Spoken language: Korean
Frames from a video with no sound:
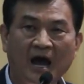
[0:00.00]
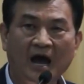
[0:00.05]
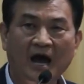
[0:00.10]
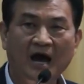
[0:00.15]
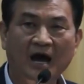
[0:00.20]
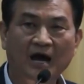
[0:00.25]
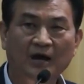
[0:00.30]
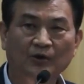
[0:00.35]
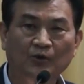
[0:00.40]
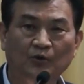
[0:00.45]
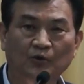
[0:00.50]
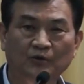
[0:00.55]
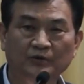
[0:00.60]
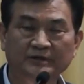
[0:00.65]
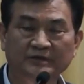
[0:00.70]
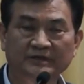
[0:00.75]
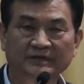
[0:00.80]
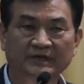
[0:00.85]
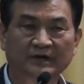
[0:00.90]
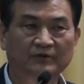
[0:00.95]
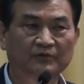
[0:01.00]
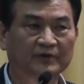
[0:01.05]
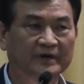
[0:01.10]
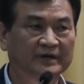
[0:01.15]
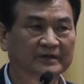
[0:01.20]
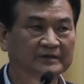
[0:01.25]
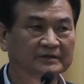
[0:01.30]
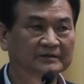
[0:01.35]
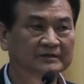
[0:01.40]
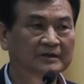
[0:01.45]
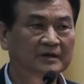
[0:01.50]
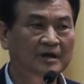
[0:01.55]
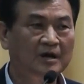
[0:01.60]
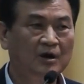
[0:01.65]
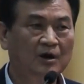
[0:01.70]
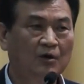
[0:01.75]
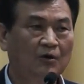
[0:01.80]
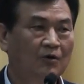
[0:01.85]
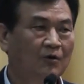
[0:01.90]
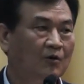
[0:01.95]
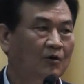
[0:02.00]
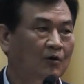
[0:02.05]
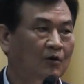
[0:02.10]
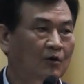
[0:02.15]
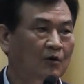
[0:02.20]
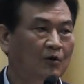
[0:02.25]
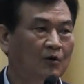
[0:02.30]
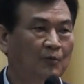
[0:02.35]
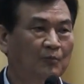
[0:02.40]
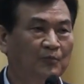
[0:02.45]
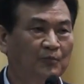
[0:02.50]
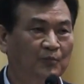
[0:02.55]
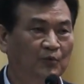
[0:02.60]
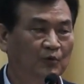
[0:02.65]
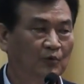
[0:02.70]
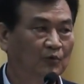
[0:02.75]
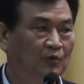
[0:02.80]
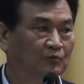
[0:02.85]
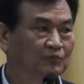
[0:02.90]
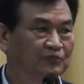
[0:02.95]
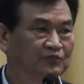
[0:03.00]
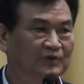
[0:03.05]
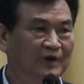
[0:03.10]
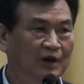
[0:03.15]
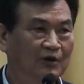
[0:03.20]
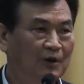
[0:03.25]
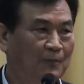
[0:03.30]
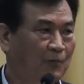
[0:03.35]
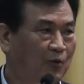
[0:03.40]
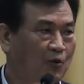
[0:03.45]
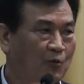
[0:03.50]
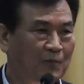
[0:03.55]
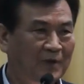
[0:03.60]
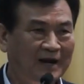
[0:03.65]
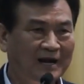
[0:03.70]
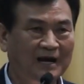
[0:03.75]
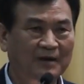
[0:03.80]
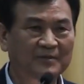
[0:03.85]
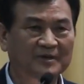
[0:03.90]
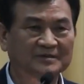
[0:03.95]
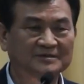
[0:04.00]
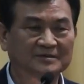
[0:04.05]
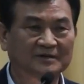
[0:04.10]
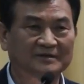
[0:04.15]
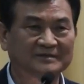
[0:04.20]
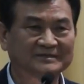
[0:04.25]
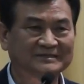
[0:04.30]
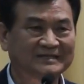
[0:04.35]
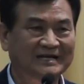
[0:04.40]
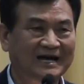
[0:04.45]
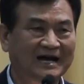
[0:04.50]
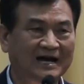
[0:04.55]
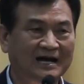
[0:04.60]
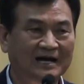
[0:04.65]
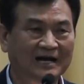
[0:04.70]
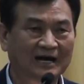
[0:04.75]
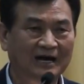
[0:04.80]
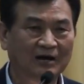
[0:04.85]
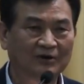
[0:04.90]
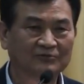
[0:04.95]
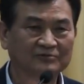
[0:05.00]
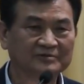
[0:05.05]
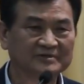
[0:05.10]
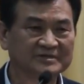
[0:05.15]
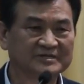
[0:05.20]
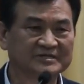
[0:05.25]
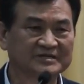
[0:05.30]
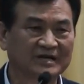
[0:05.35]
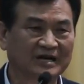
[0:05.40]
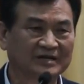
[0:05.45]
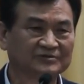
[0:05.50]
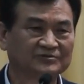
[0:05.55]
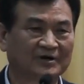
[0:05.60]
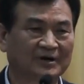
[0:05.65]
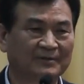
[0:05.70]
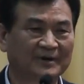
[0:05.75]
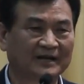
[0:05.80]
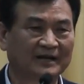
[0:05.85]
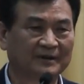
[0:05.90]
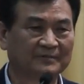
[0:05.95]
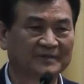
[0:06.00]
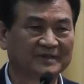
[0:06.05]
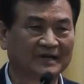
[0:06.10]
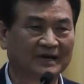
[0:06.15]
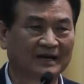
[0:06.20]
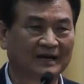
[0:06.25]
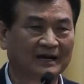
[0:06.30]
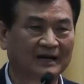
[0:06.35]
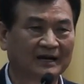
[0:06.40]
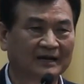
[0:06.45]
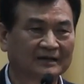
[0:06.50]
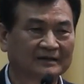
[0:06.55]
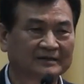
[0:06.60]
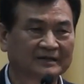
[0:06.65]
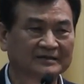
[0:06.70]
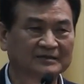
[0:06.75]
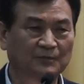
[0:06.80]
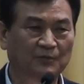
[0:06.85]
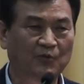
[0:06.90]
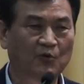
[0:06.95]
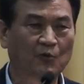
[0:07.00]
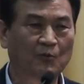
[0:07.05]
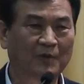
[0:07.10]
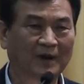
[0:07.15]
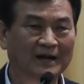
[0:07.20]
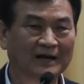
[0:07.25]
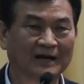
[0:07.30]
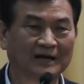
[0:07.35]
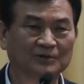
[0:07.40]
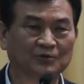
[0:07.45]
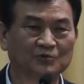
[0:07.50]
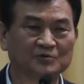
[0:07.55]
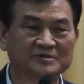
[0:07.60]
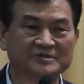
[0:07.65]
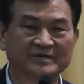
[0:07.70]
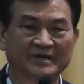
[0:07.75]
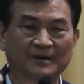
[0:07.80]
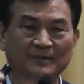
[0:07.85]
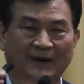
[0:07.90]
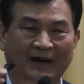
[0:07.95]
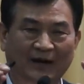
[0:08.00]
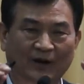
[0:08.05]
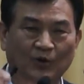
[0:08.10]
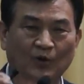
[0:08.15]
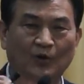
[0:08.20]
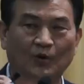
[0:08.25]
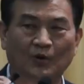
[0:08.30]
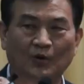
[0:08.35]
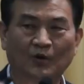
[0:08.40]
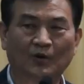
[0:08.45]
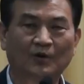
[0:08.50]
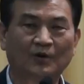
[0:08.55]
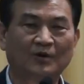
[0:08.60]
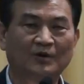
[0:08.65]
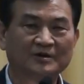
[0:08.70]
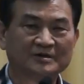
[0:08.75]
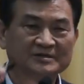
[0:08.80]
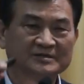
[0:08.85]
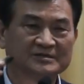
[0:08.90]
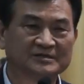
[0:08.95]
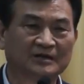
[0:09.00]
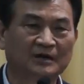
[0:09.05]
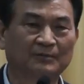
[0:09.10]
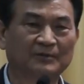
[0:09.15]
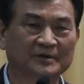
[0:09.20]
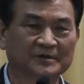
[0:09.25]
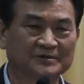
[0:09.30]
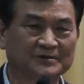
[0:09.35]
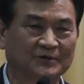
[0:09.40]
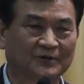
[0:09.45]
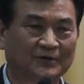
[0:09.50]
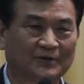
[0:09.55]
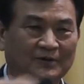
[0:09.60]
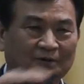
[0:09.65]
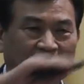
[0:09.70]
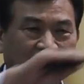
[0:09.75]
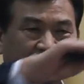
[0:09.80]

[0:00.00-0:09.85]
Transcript: 한온인 경우에는 어, 분화구가 폭발하면서 차가운 지하수와 만납니다. 그래서 폭발과 동시에 바로 식어버리죠.